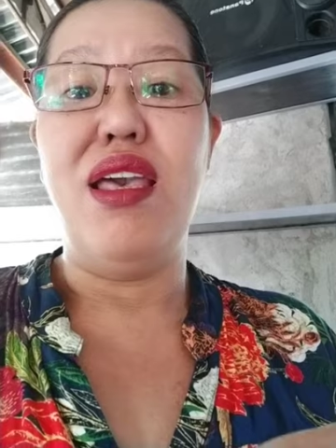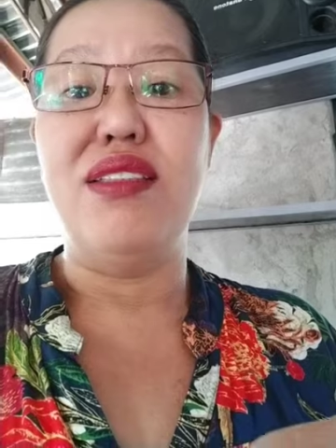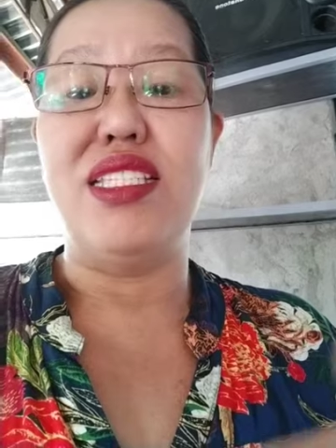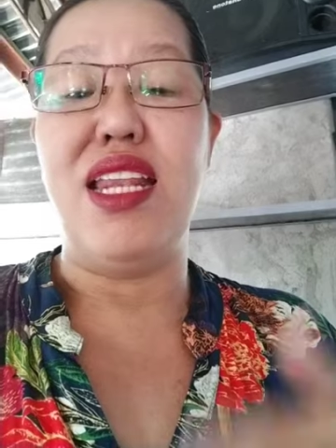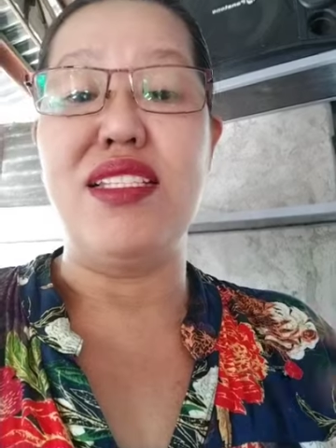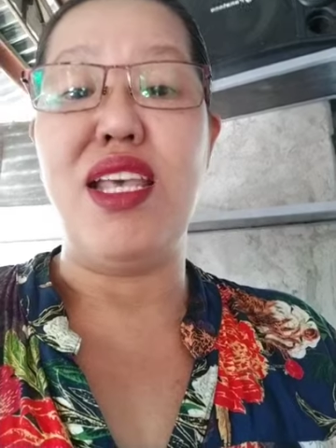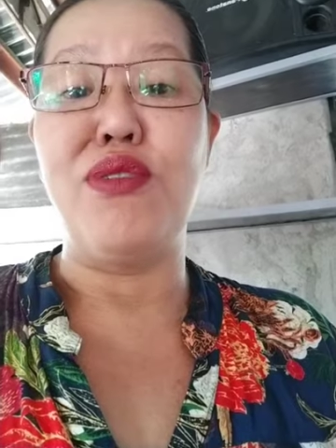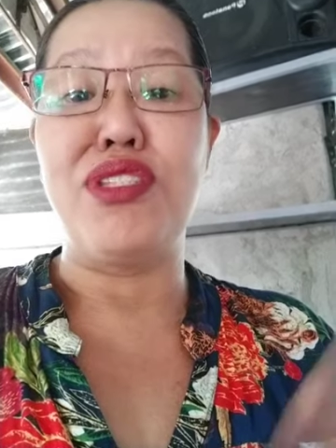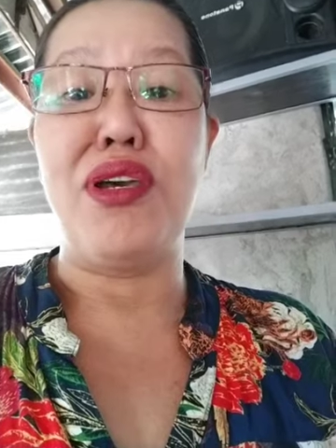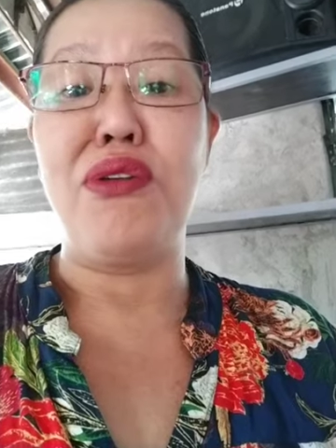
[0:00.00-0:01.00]

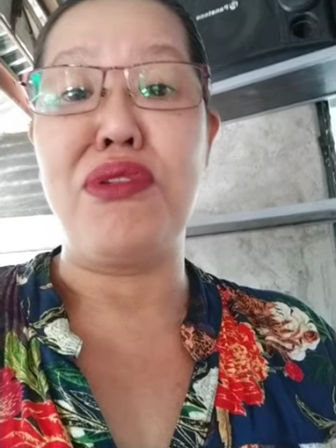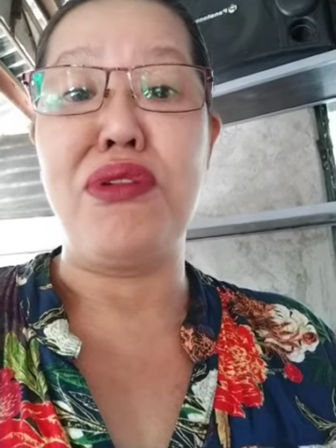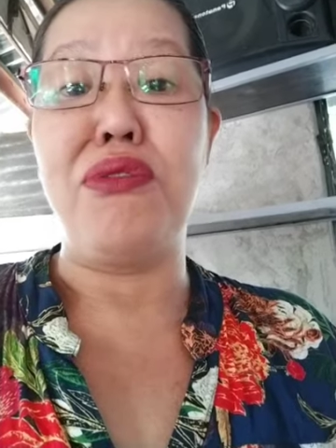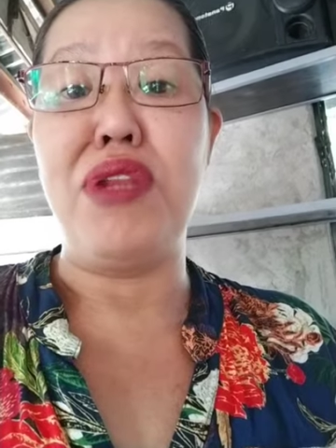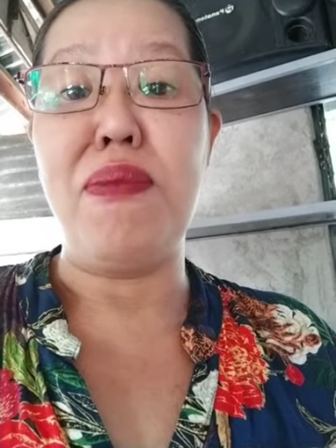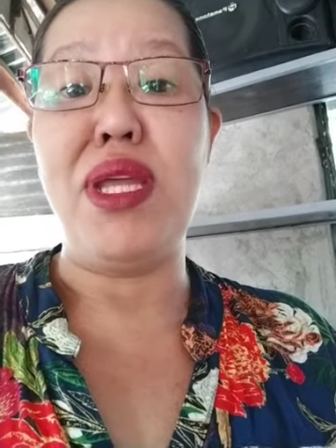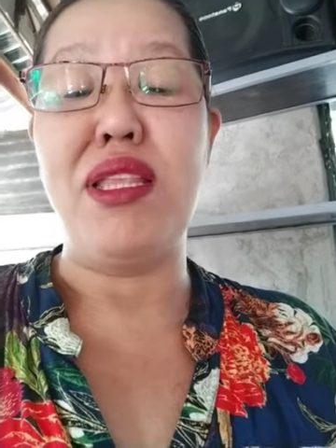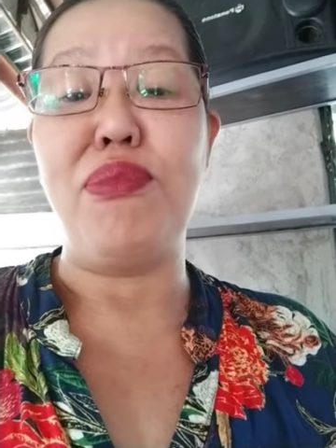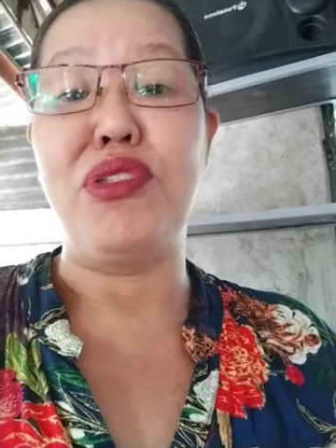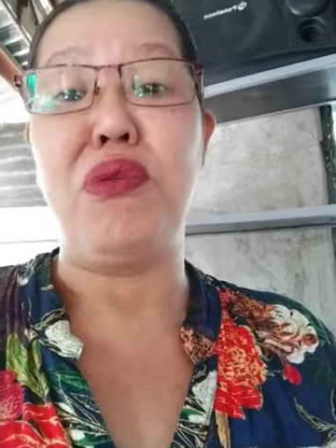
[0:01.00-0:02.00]
sinasagot-sagot ko naman
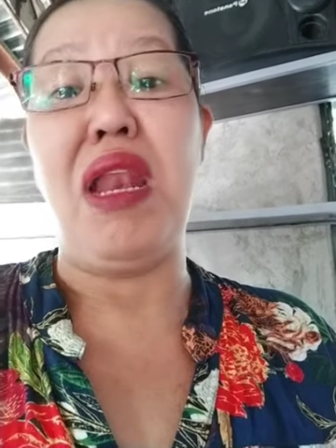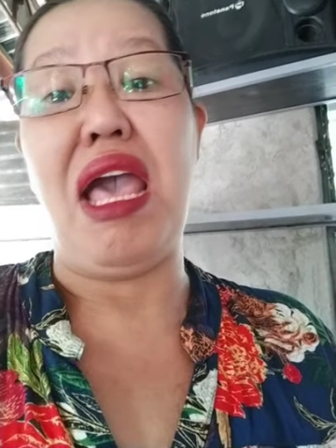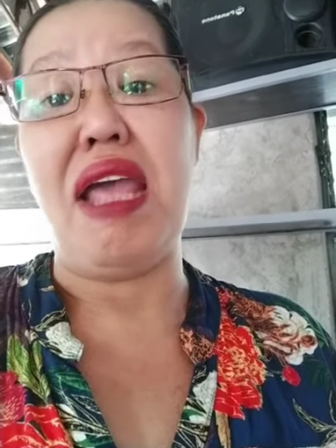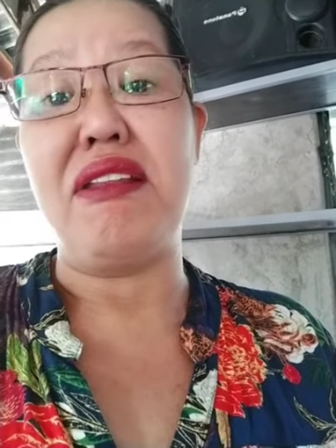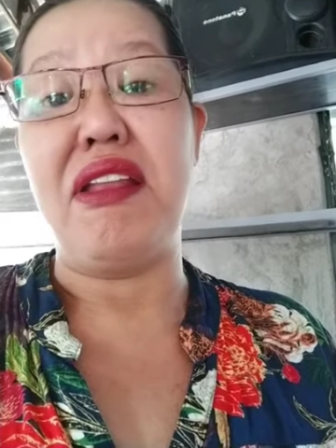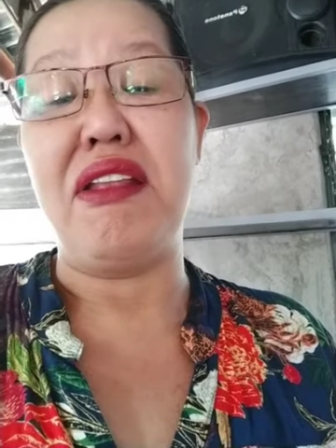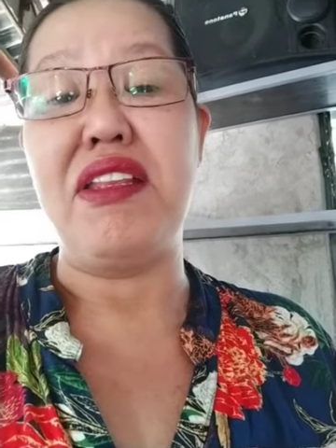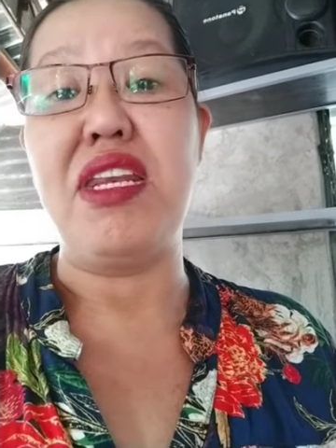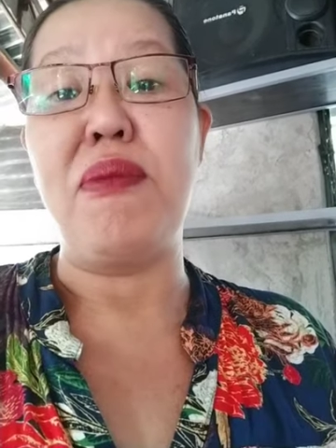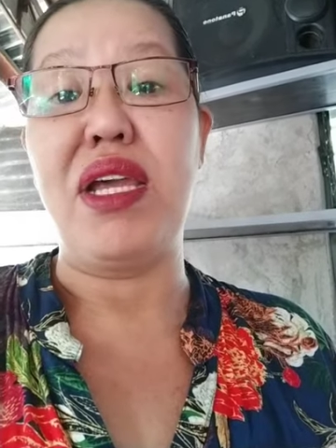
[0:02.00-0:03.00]
tapos wala din,
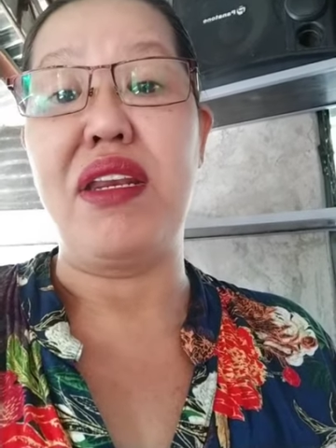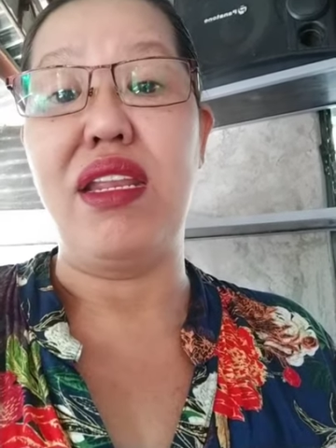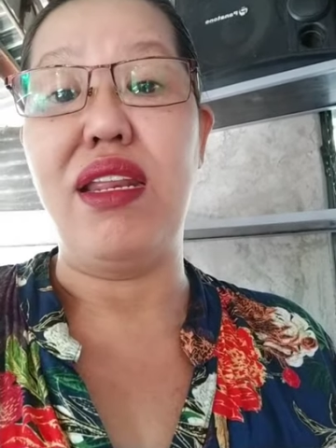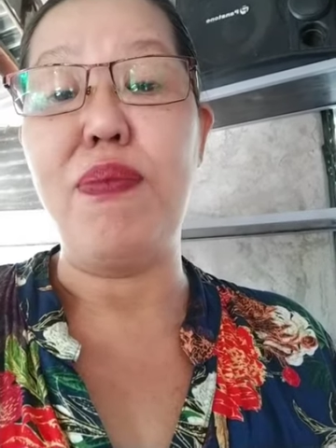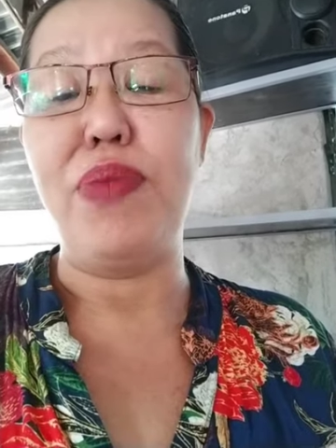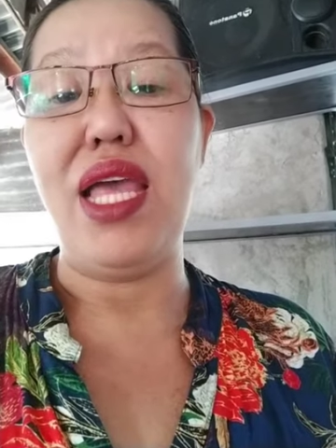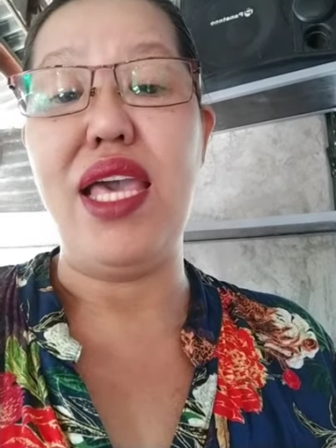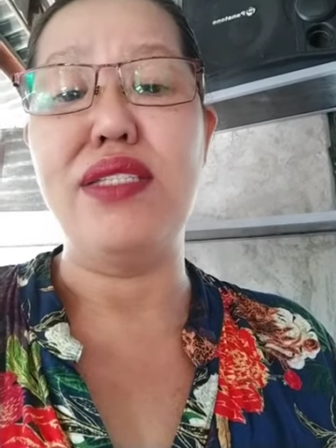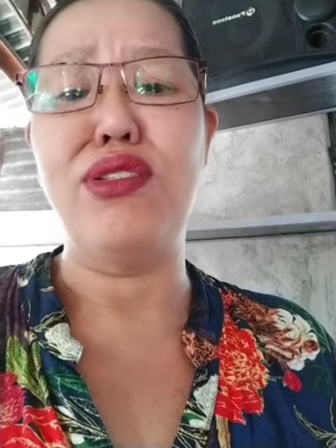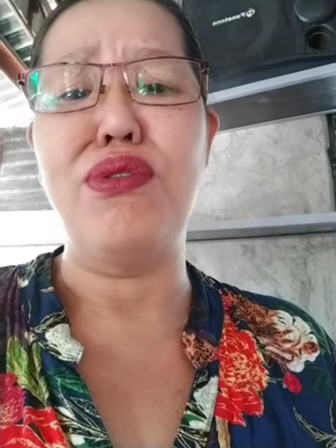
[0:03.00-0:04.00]
hindi na magre-reply.
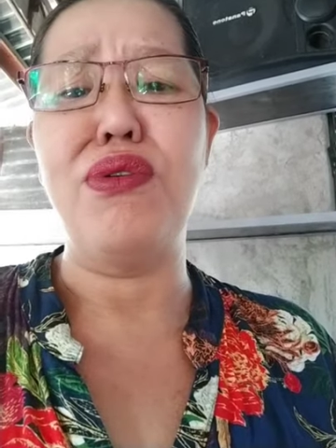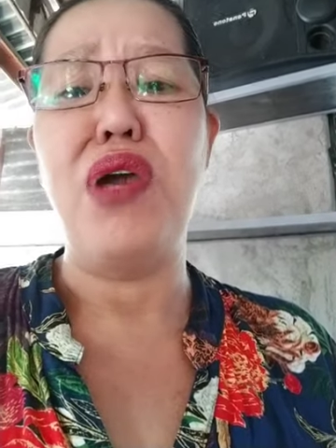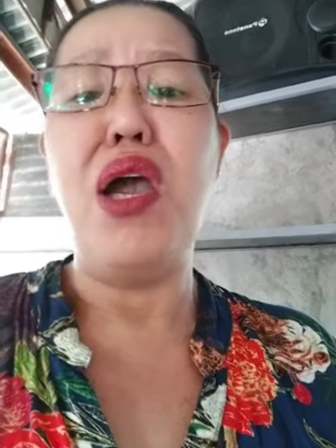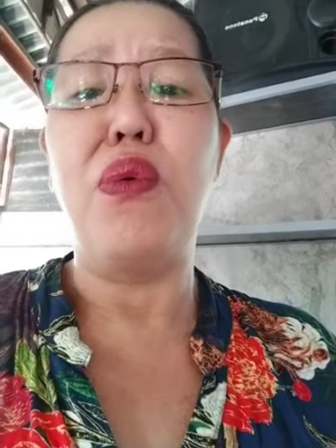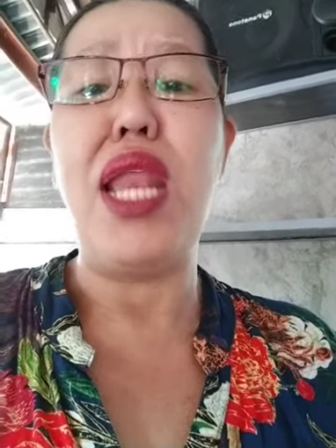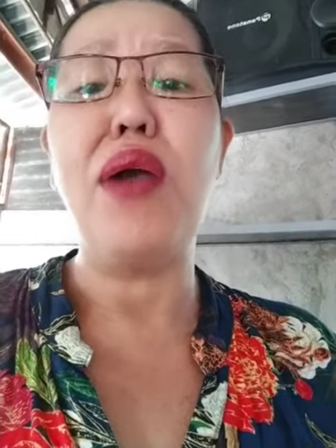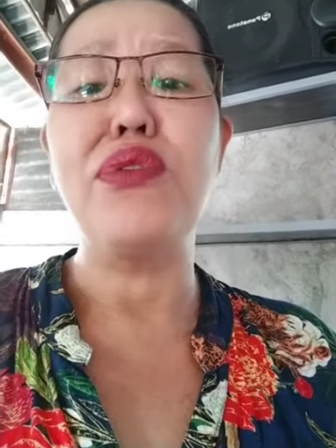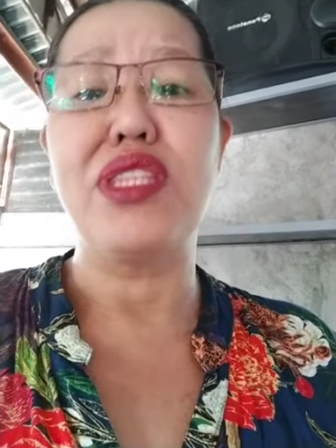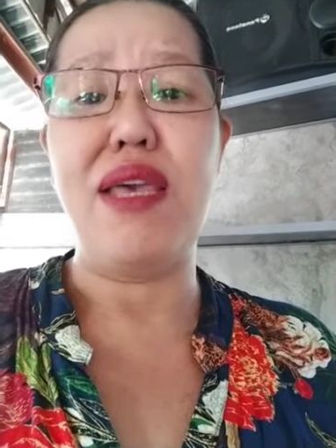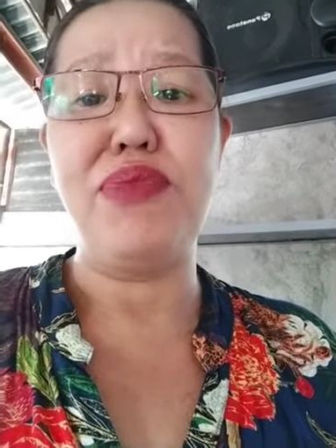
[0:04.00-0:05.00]
So, wala
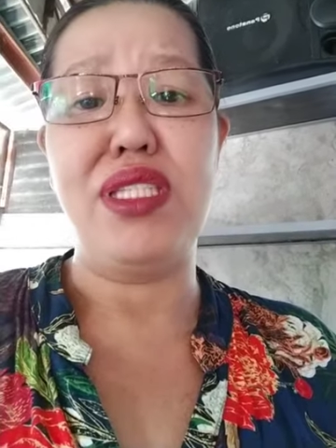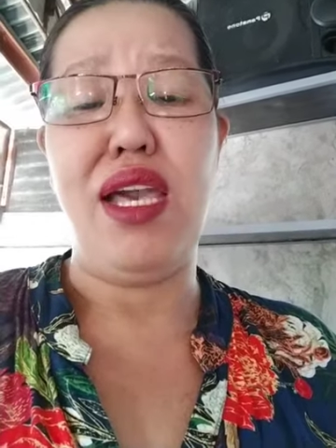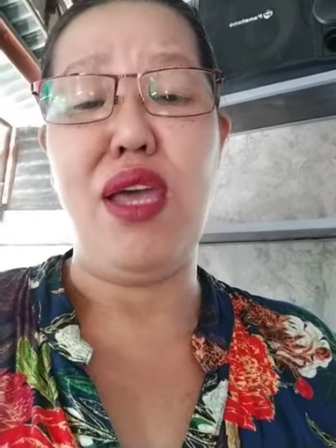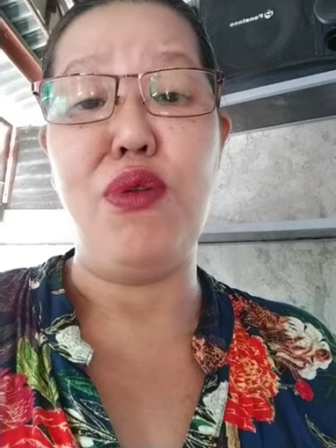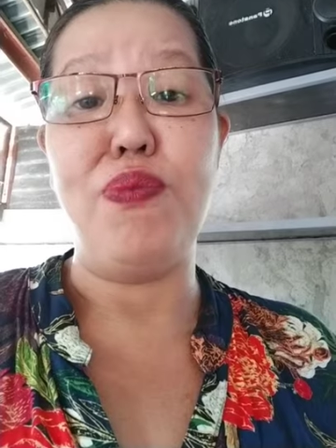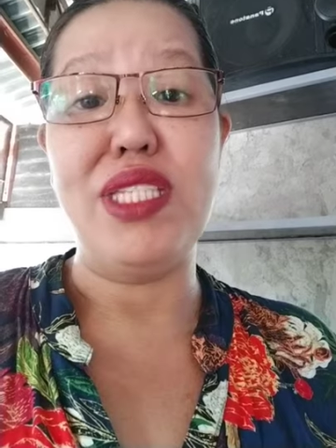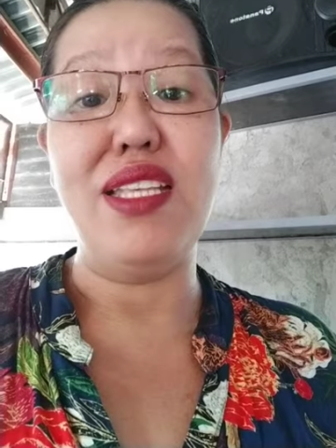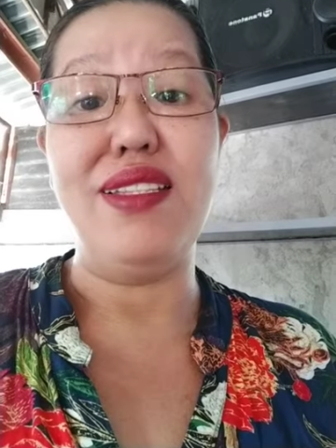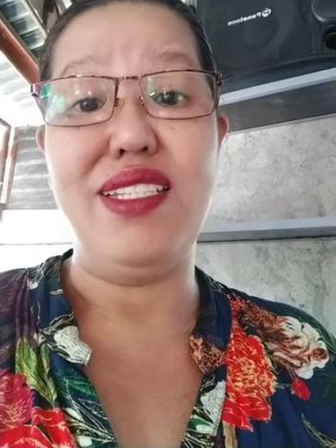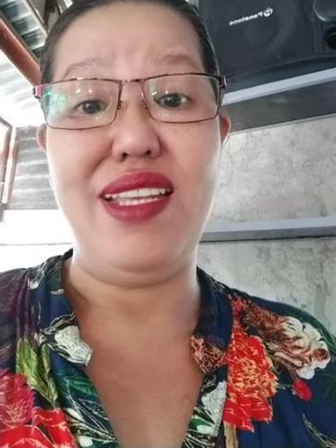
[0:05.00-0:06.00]
akong time sa ganun.
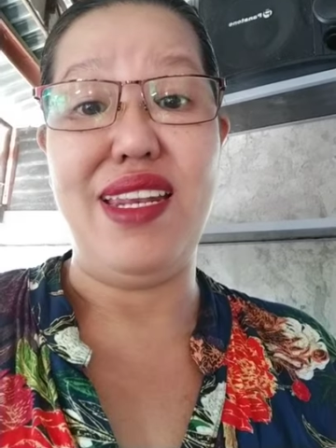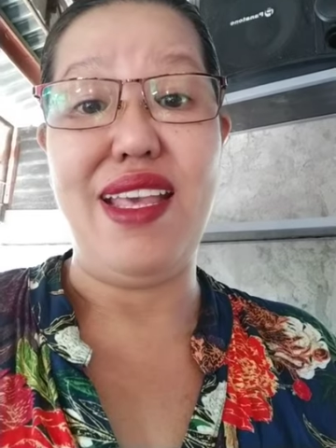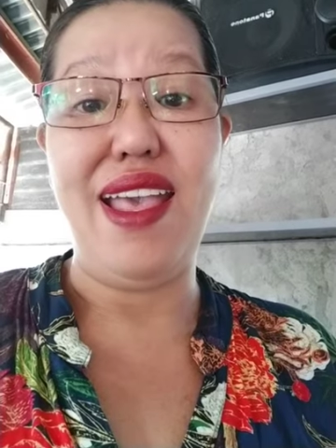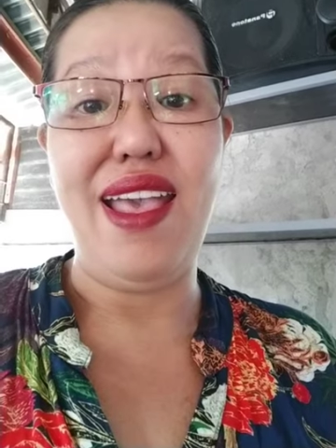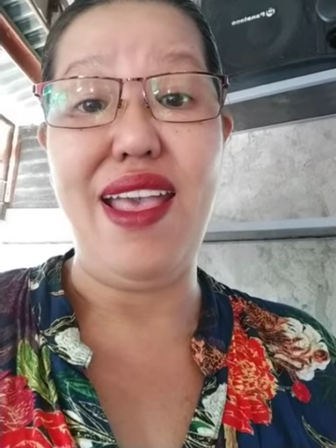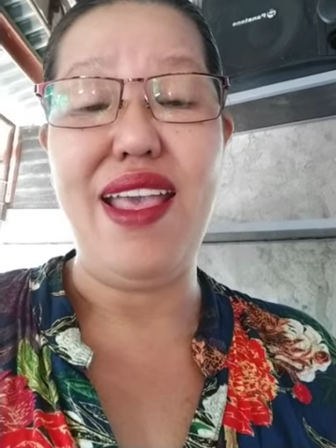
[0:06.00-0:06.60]
Pasensya na ha.